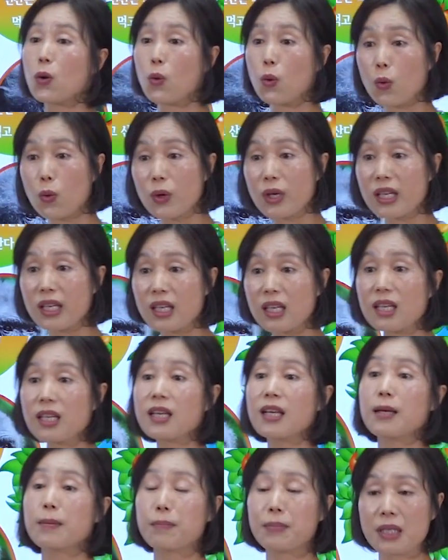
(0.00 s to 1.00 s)

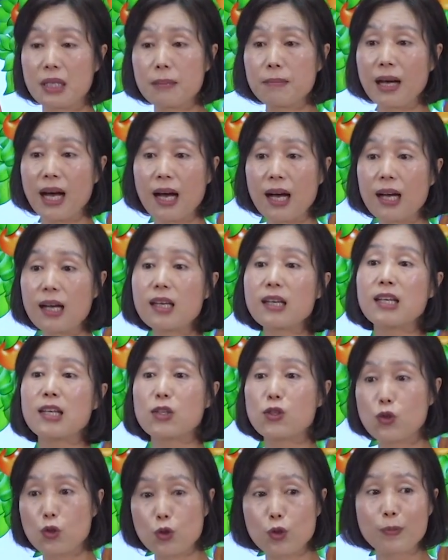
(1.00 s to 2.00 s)
오이, 피망,
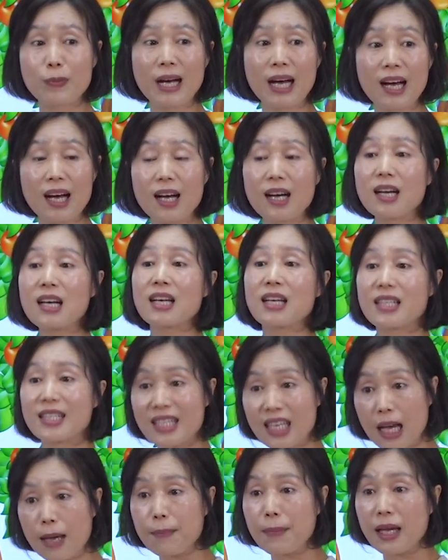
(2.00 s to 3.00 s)
수박,
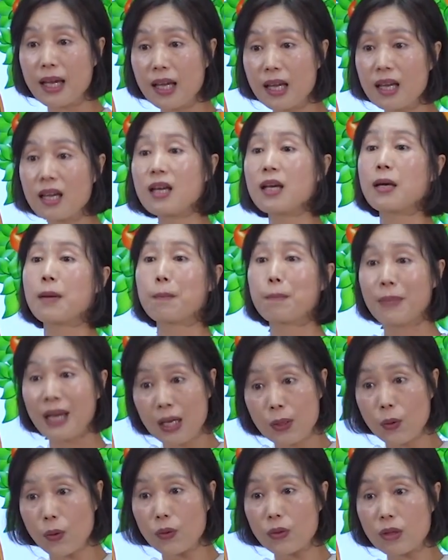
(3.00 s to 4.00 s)
참외,
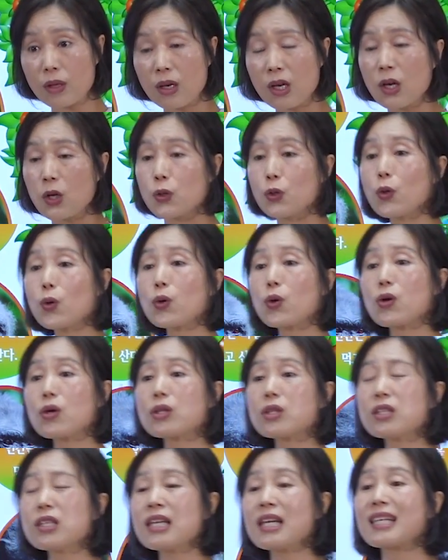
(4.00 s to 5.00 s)
메론.
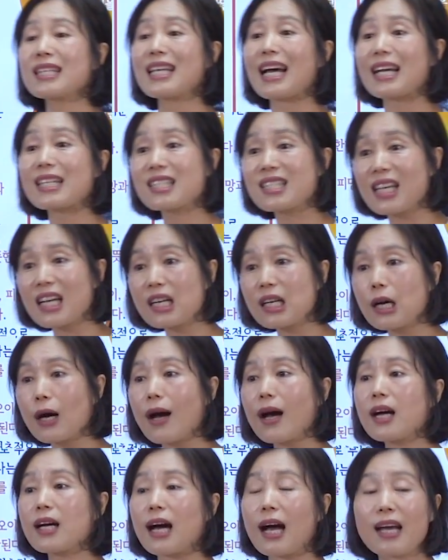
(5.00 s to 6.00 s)
요런
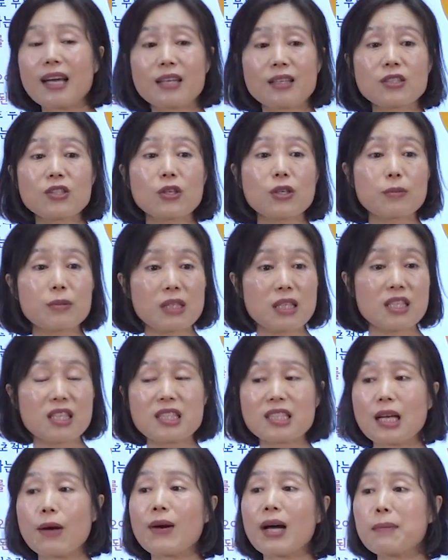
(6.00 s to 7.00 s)
야채과 과일은 여러분들이
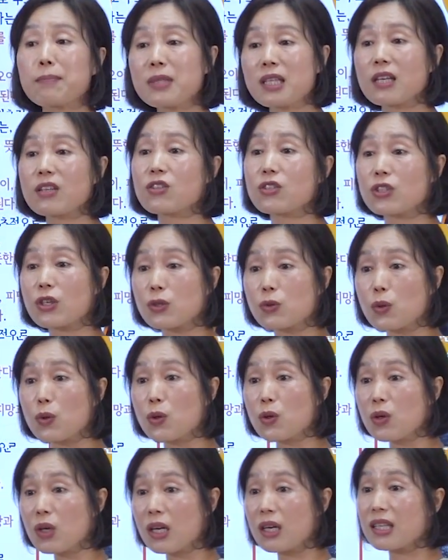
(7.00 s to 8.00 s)
식사와 함께
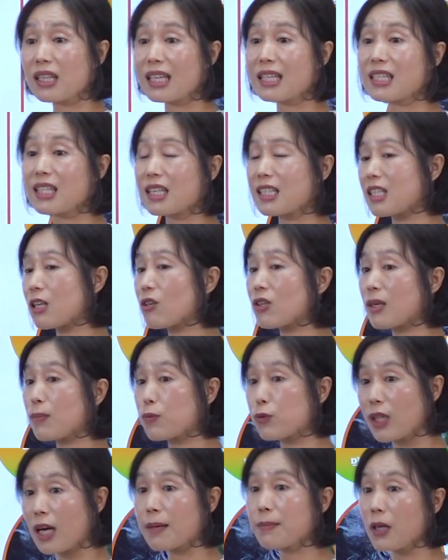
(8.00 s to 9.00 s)
드셔도 가스가 차거나
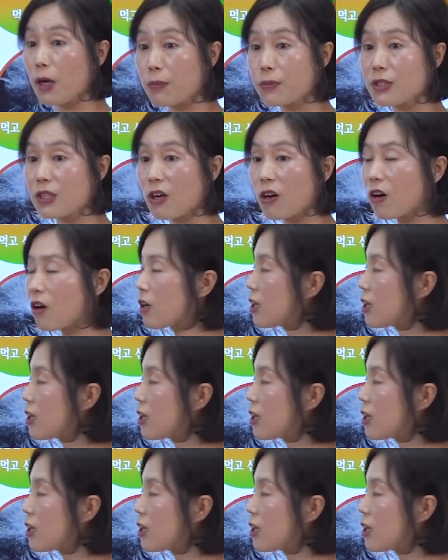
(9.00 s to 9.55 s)
부담이 없죠.